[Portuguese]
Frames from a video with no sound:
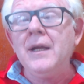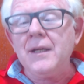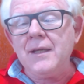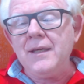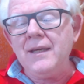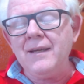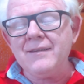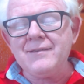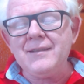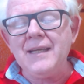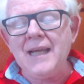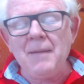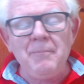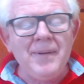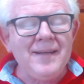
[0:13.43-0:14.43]
que
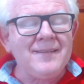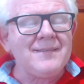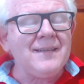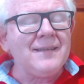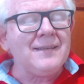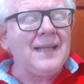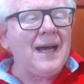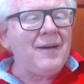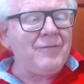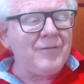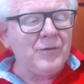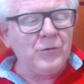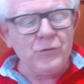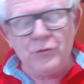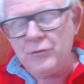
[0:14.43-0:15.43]
assim apresentava
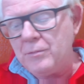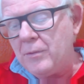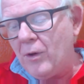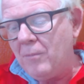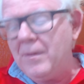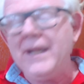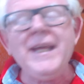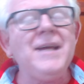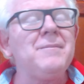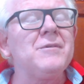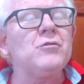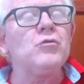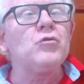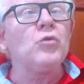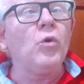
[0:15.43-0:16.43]
os
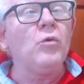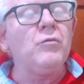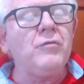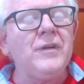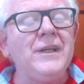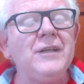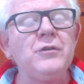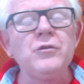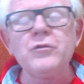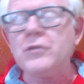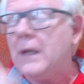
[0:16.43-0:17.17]
problemas, os conflitos,